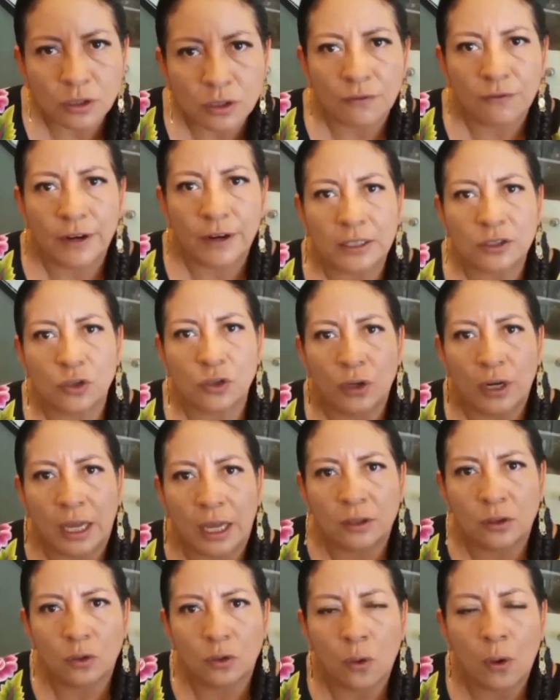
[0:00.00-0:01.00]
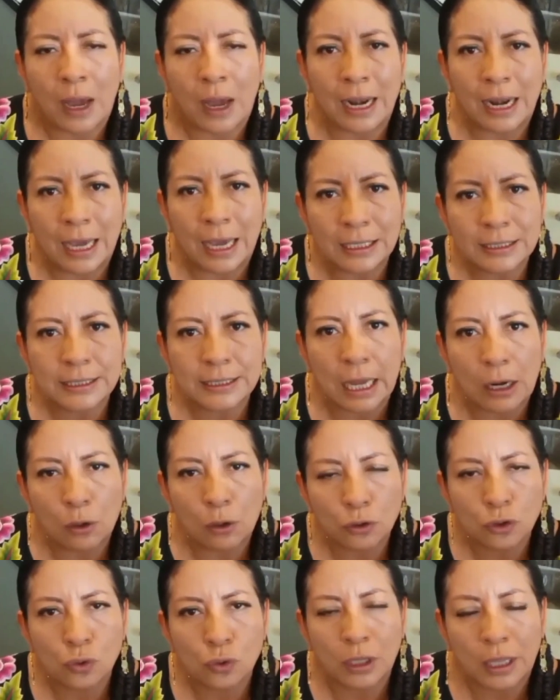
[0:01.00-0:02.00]
infraccionando a las y a
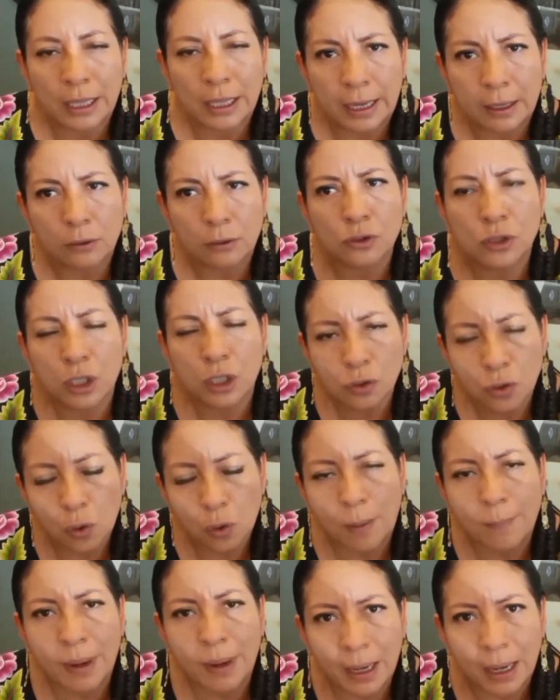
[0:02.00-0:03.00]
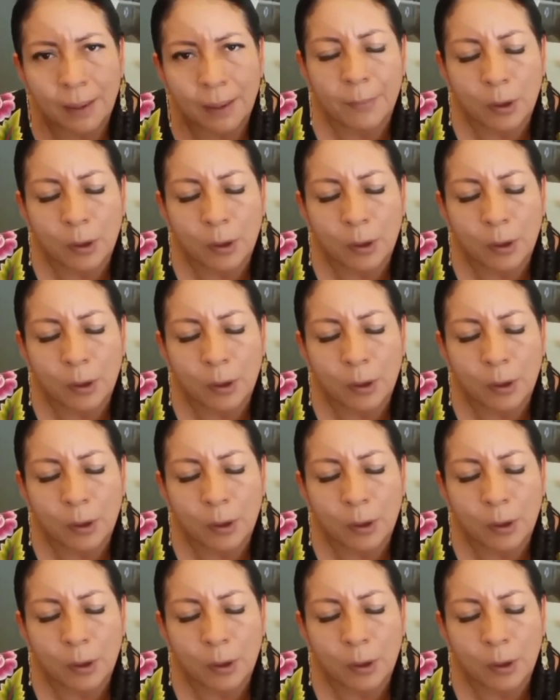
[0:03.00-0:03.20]
los ciudadanos, y eso lo aman.